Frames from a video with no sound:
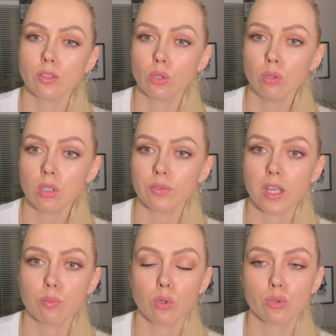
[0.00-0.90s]
долларов. Я
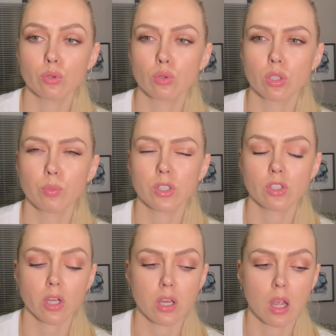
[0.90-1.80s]
им пользуюсь уже на
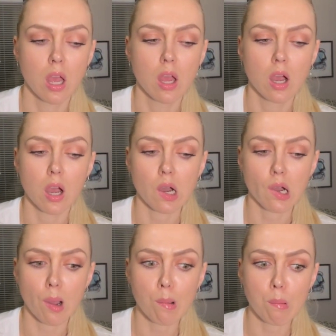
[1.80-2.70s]
протяжении
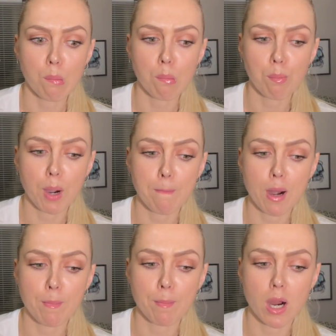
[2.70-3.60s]

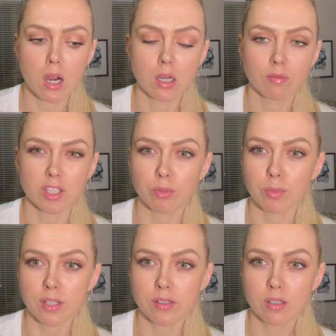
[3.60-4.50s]
8 а,
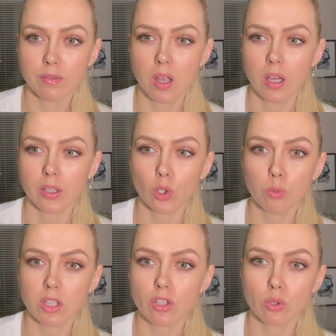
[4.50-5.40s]
месяцев, и он у
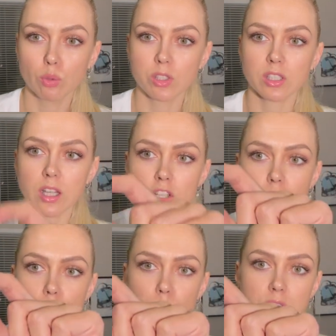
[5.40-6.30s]
меня даже не думает
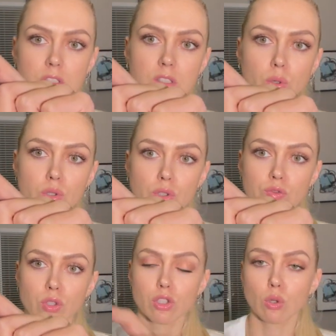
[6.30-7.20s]
заканчиваться, у меня где-то закончилось
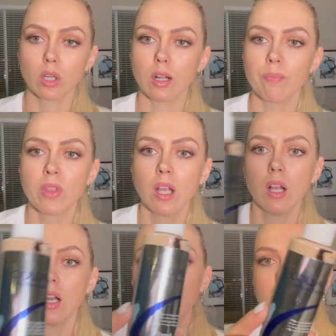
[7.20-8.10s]
вот столько.
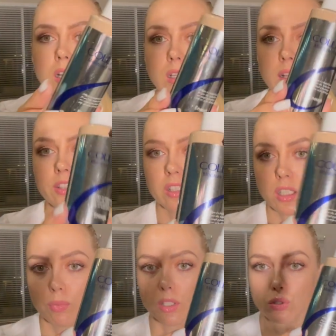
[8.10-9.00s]
А, оттенок
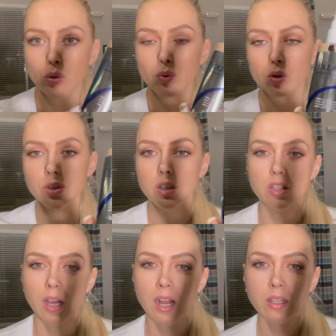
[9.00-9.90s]
подошел просто
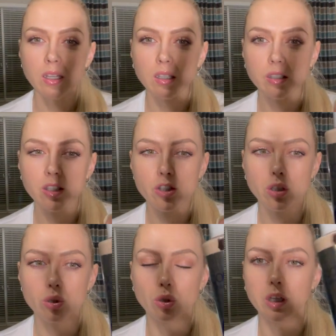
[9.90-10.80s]
идеально. Я считаю,
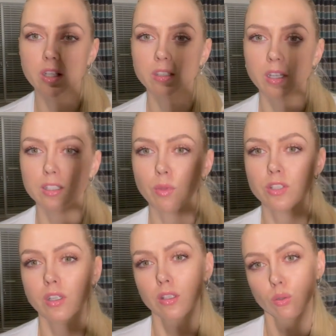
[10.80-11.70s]
что корейская
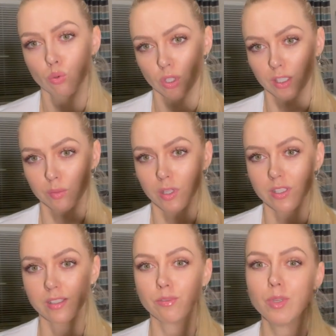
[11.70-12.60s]
косметика – это лучшая
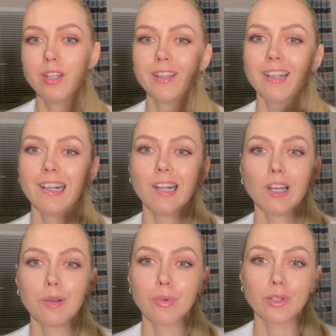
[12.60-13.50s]
косметика в мире,
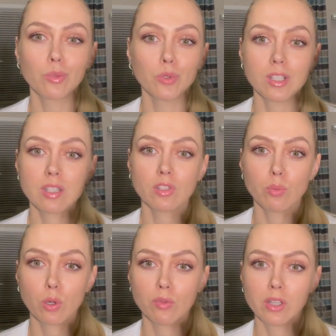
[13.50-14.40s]
а, поэтому если вы не
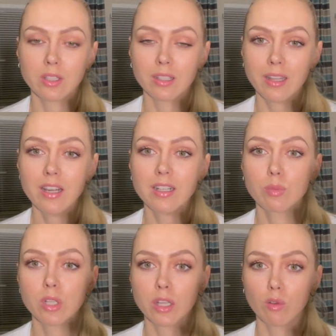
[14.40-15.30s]
пробовали этот тональник,
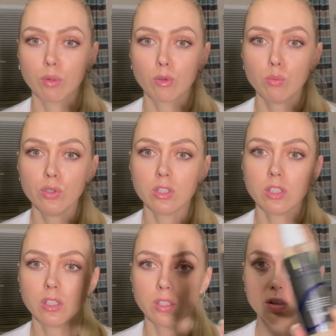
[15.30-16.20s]
обязательно его
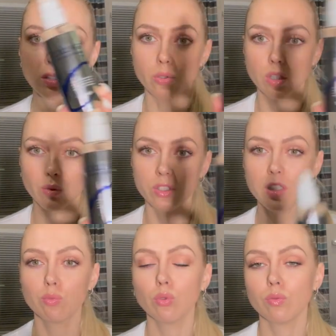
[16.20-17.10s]
попробуйте, и ссылочка вот здесь
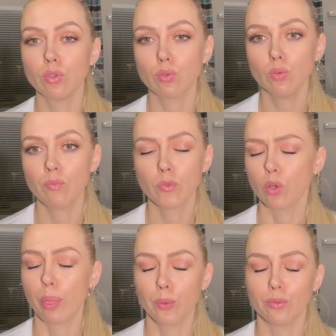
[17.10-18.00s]
будет внизу, ой,
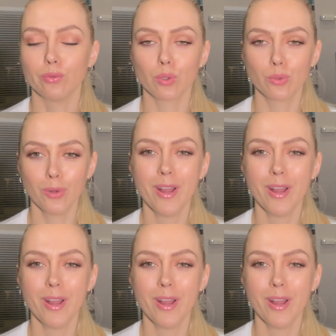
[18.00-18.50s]
фу, вверху,